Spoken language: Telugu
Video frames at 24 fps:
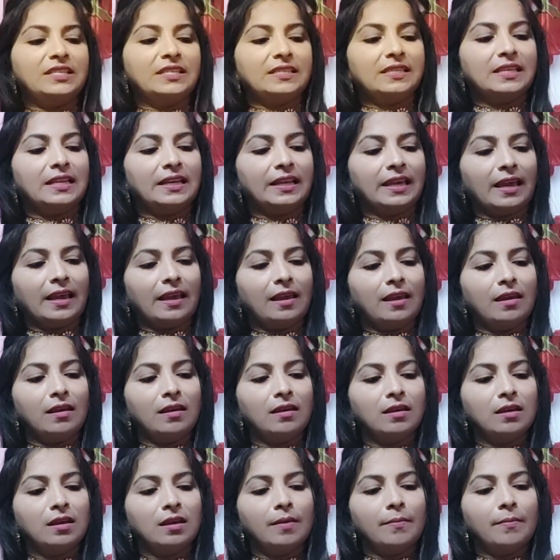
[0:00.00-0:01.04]
సిల్కే
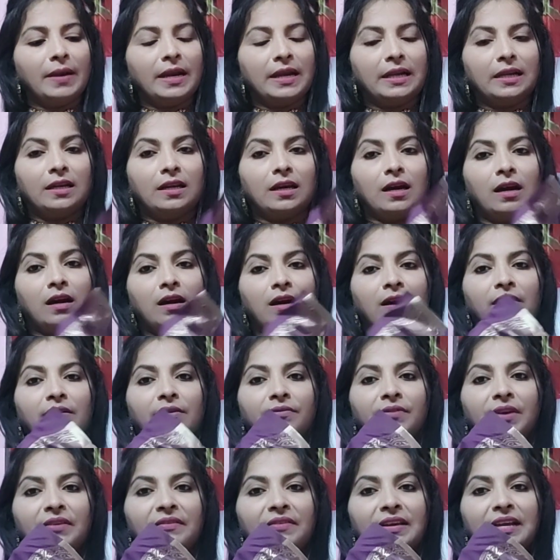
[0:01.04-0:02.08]
బట్
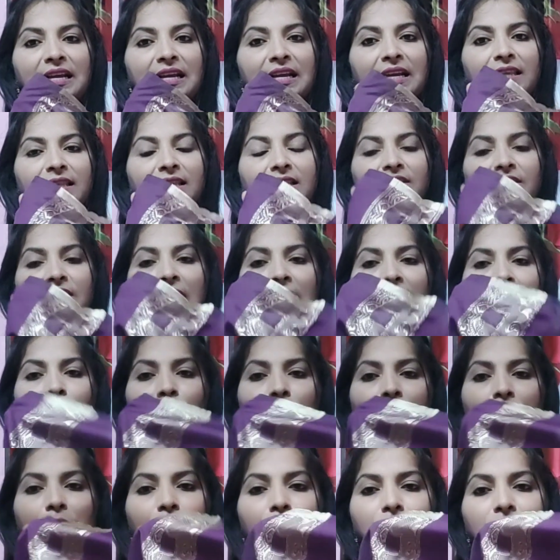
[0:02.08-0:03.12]
వీవింగ్ అనేది చాలా
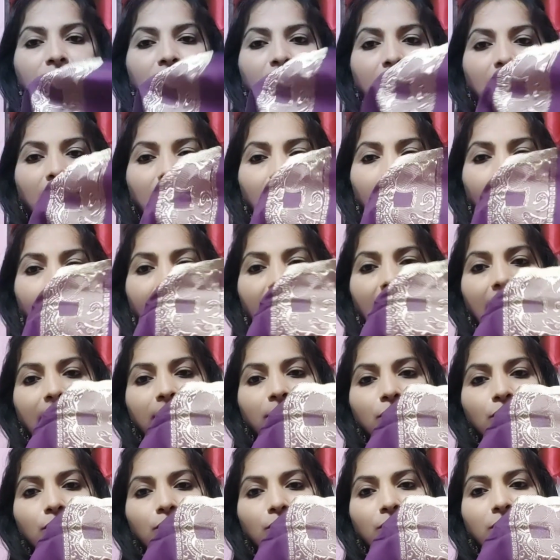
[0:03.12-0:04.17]
బాగా వచ్చింది బ్యాగ్
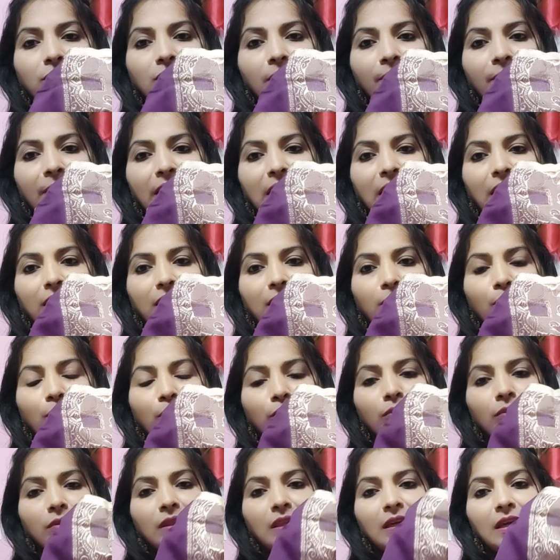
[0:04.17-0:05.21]
చూస్తే మీకు
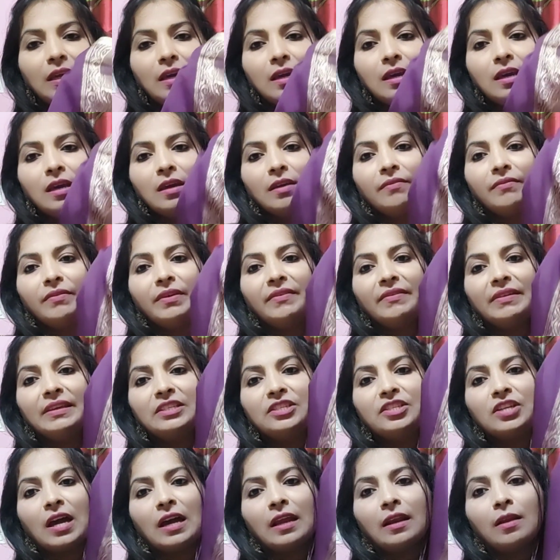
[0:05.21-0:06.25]
అర్థమవుతుంది
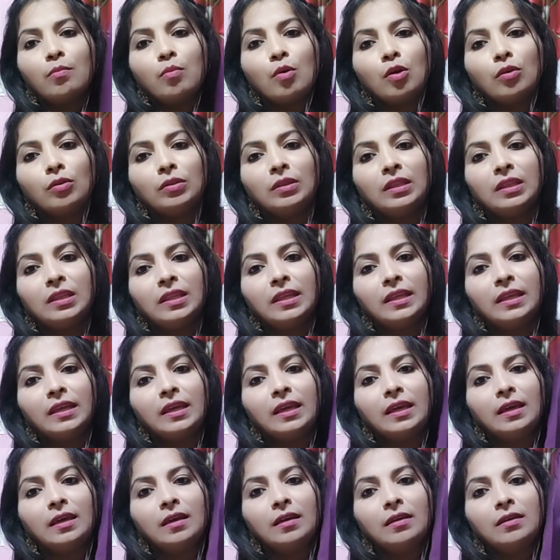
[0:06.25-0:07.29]
వీవింగ్ చాలా బాగుంది
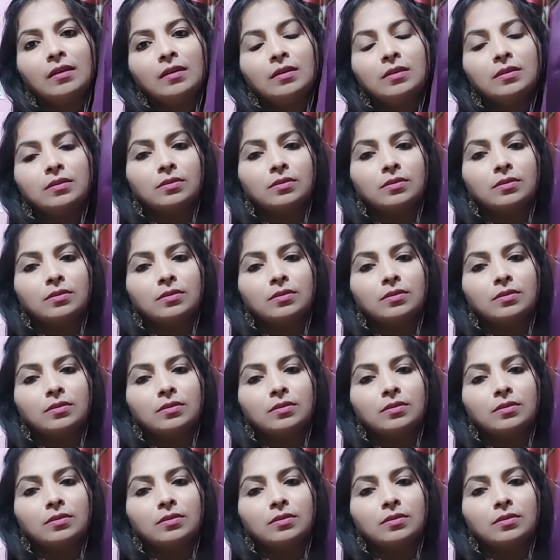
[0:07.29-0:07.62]
దీనికి సో